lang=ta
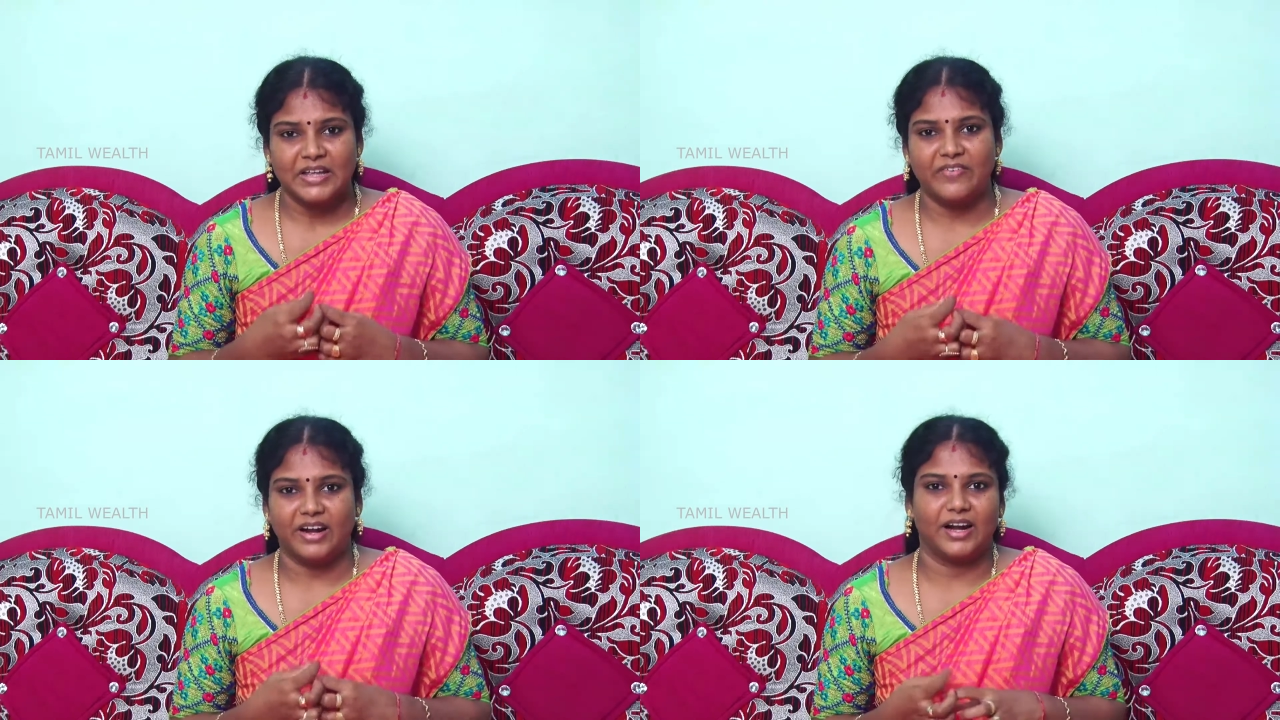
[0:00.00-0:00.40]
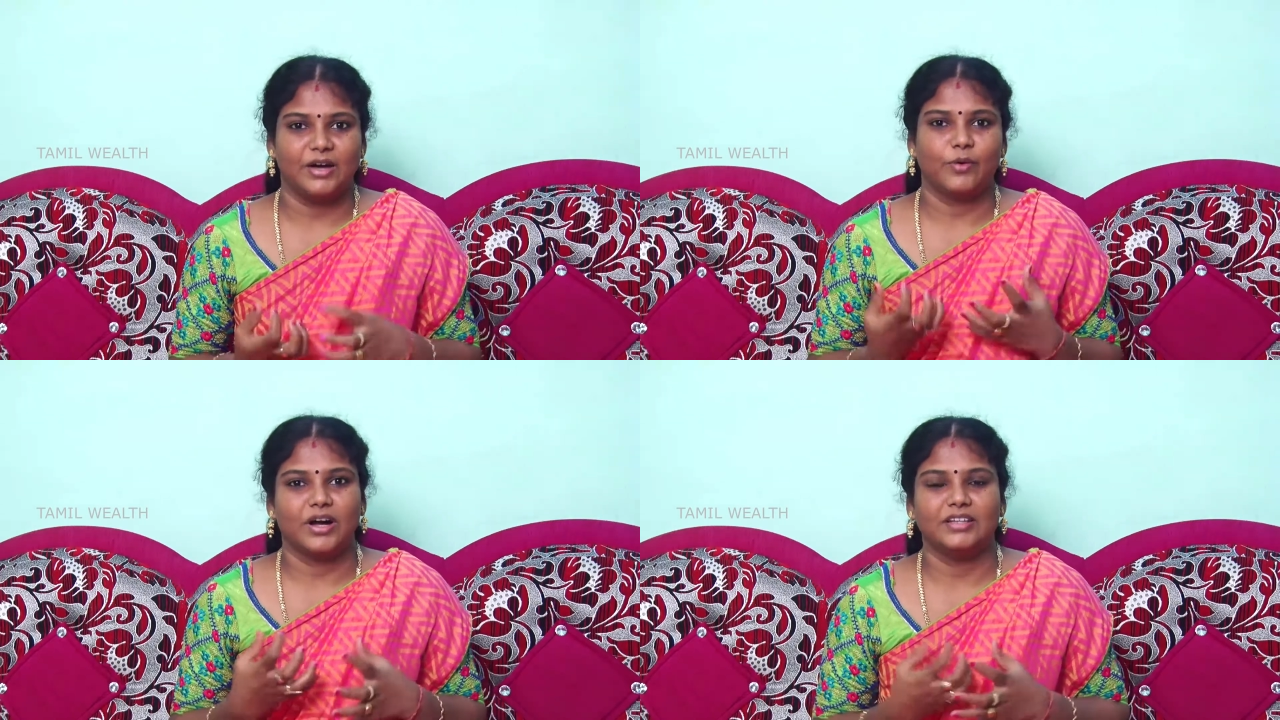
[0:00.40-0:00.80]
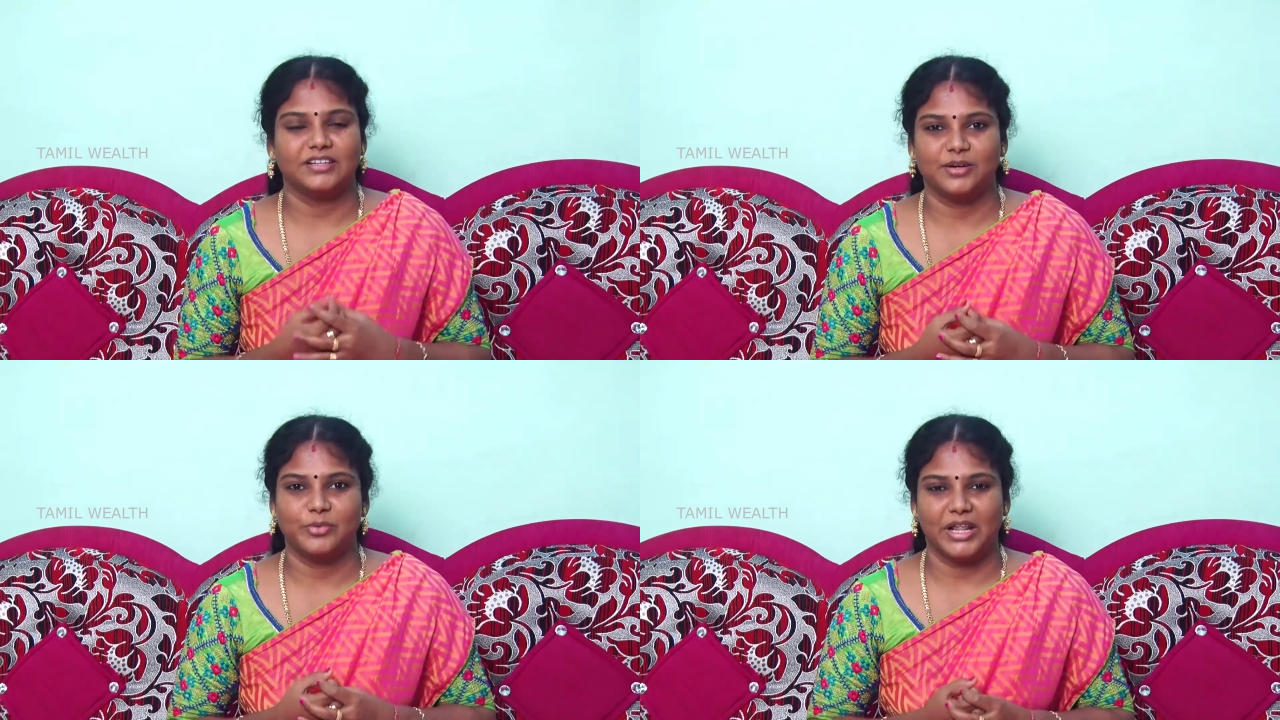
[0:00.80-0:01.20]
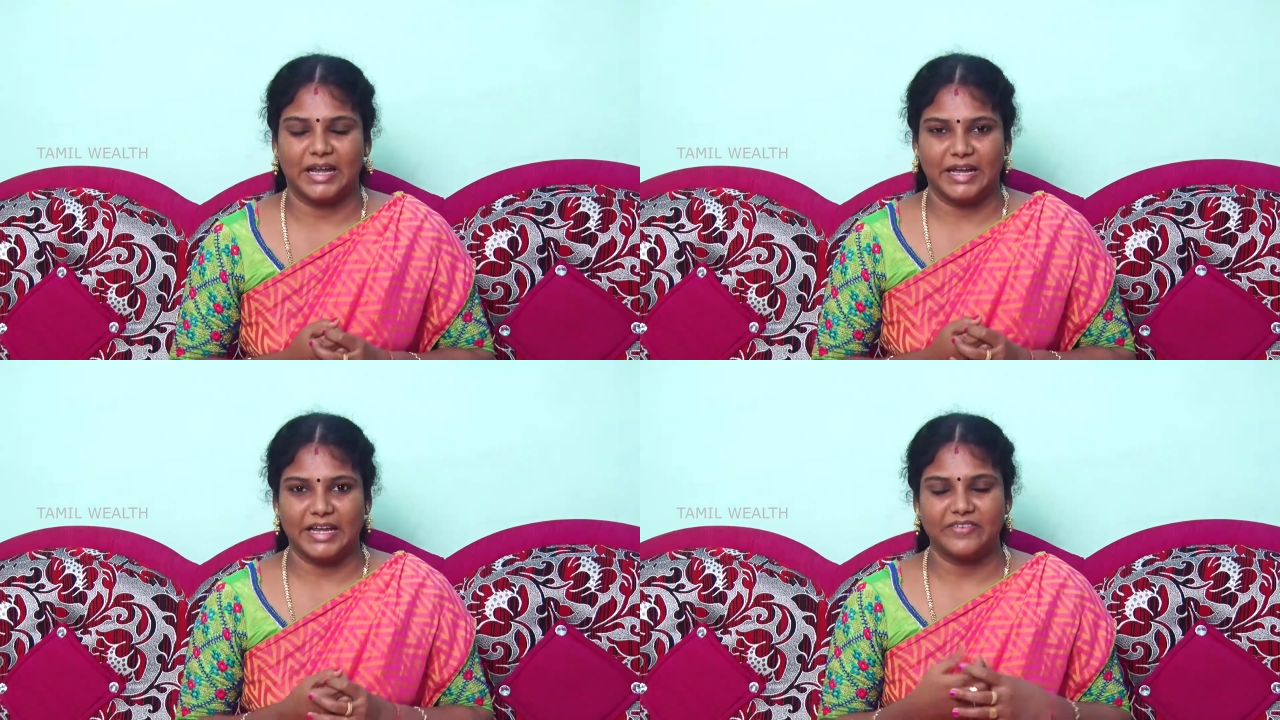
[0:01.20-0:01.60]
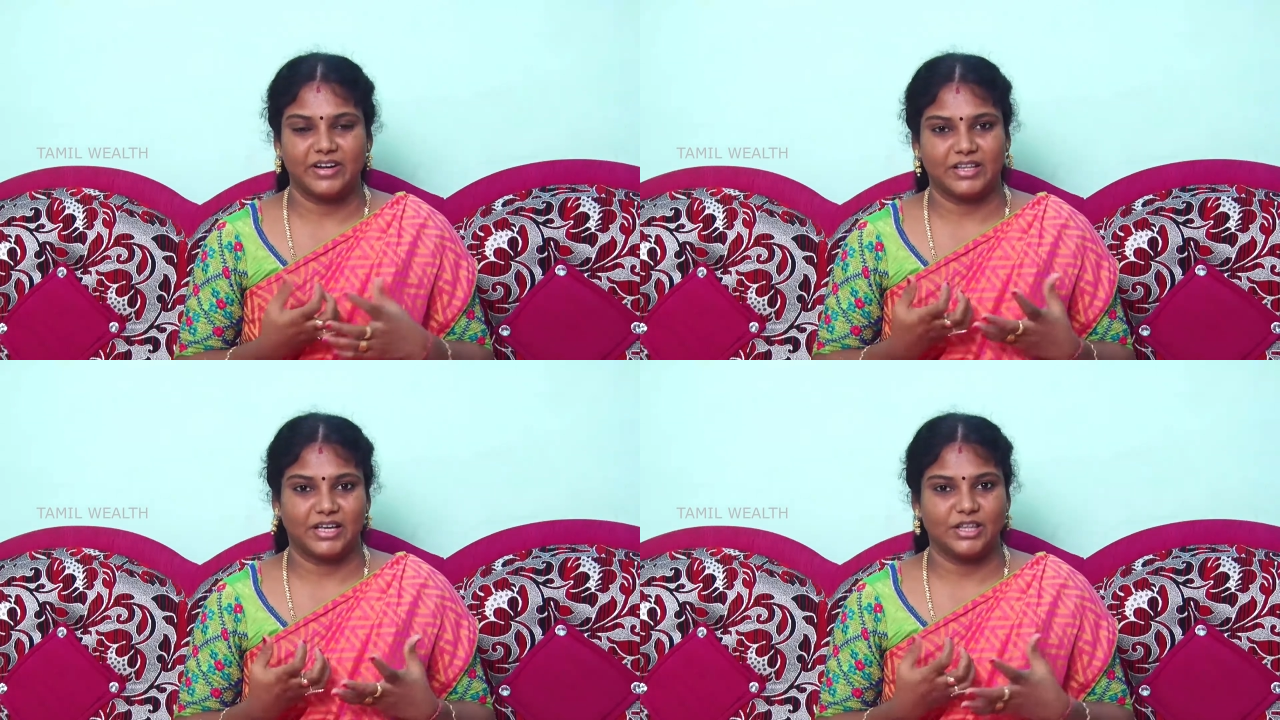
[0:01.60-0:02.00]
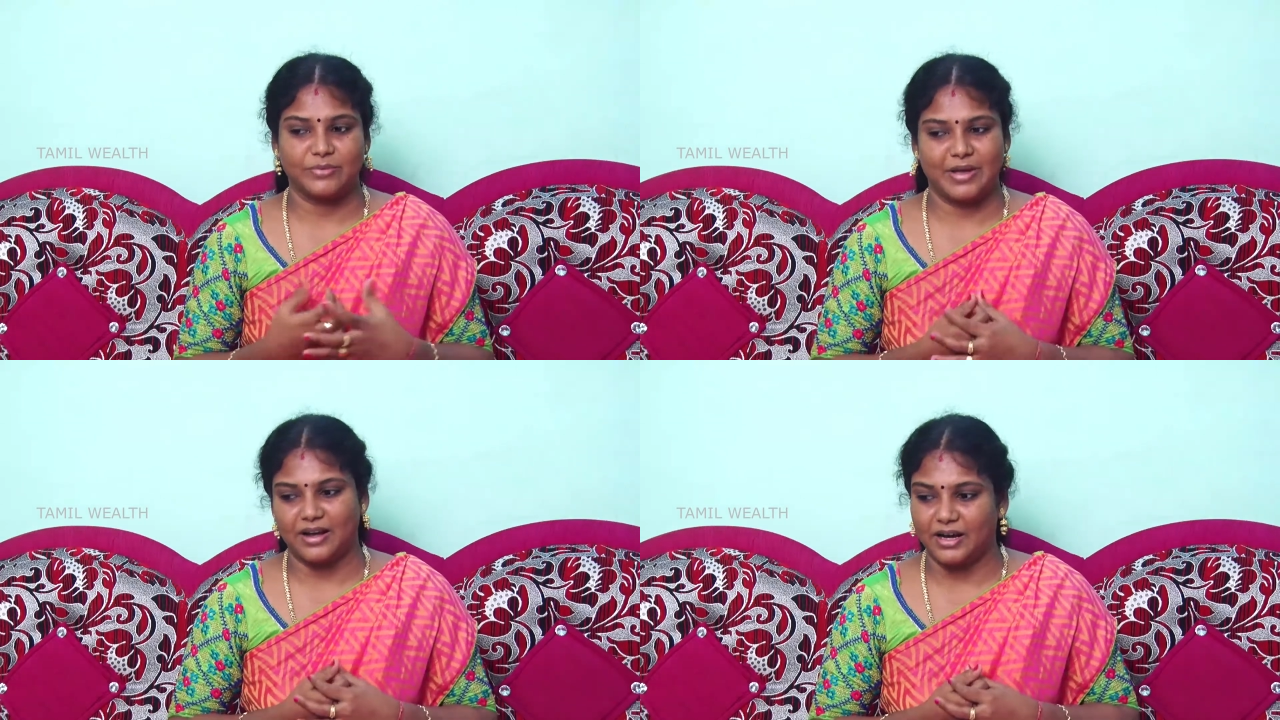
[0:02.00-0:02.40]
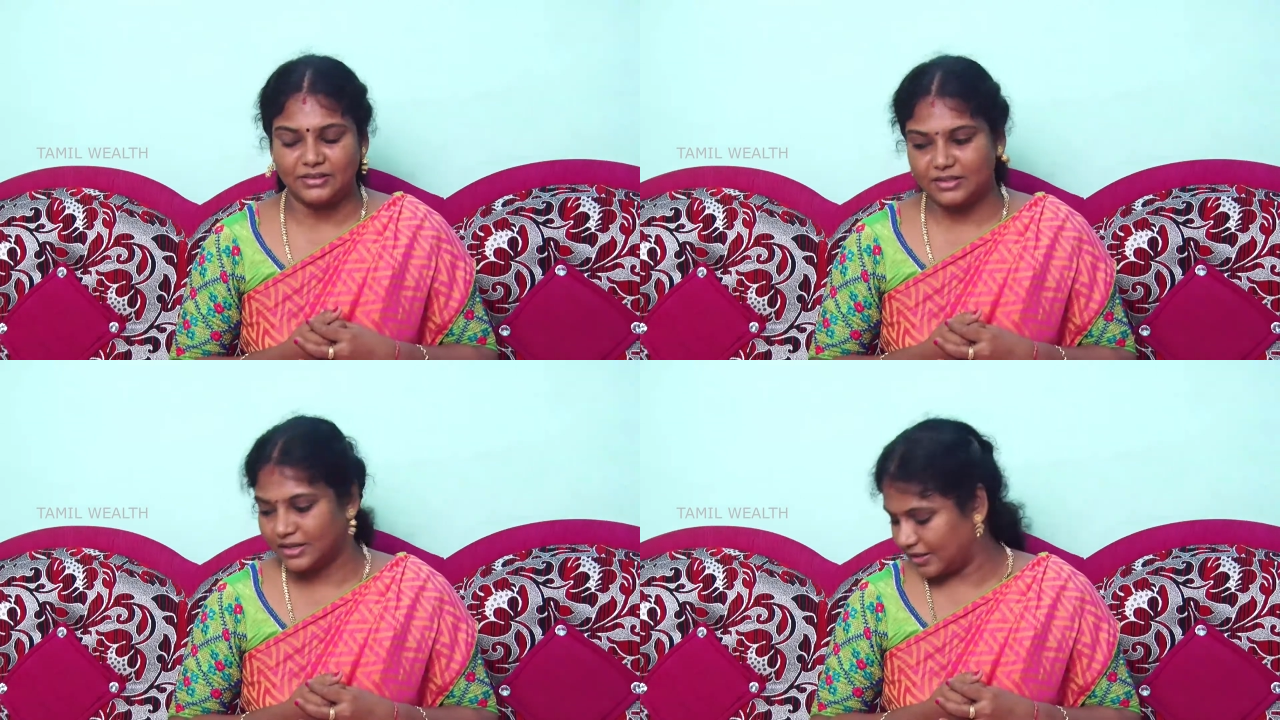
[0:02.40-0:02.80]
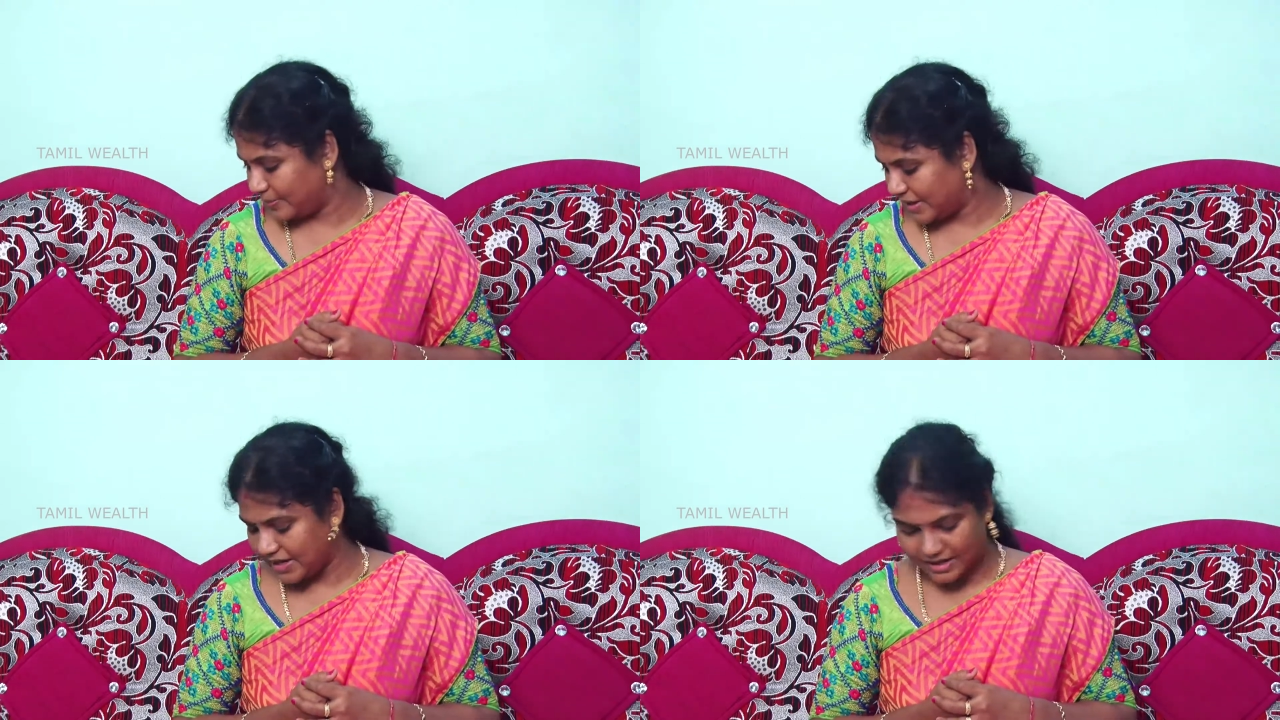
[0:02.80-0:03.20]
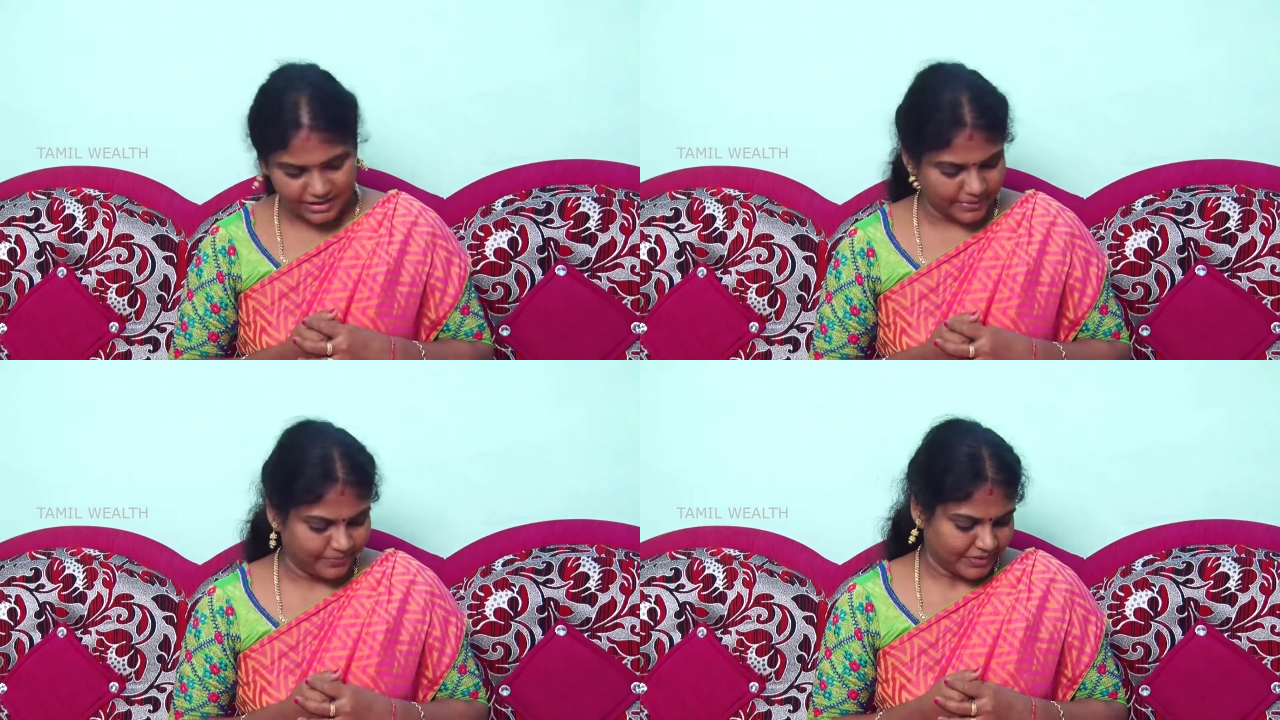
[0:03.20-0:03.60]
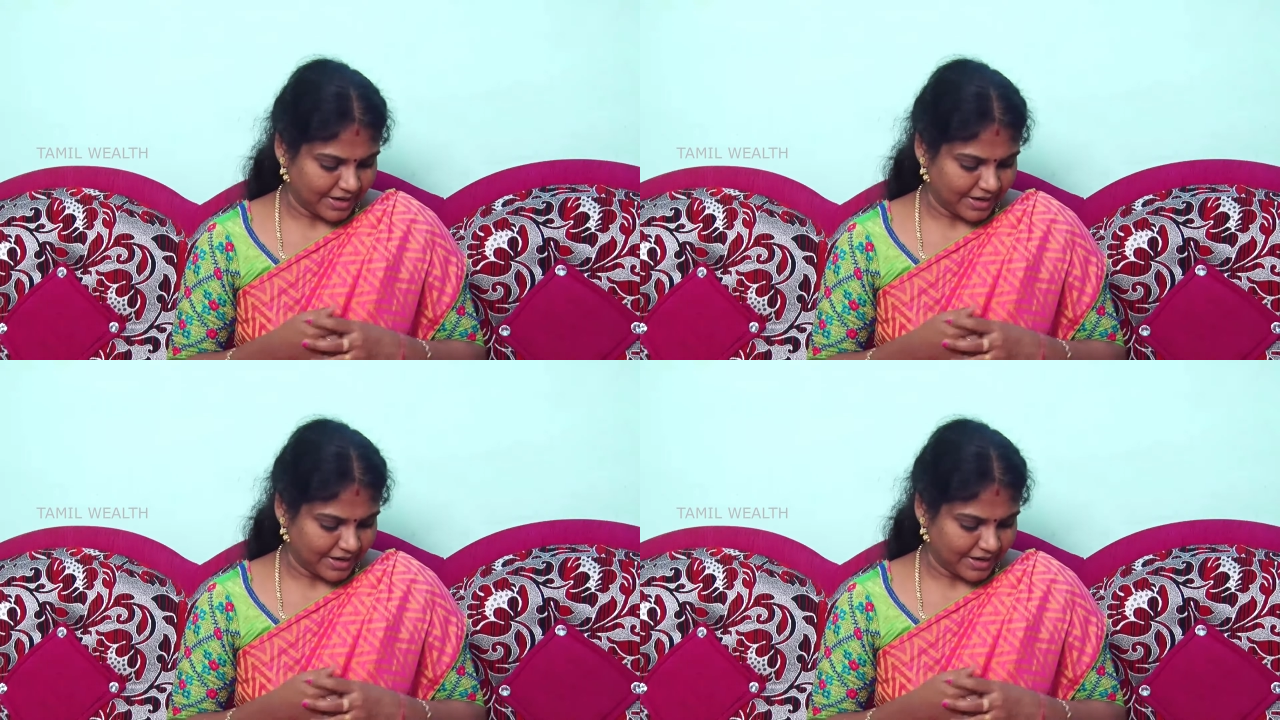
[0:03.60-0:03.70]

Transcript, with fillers: இவரால் உட்காந்துருக்க முடியல ஏன்னா இவர் தான் எதுக்குமே காத்திருக்கிறது பிடிக்காதே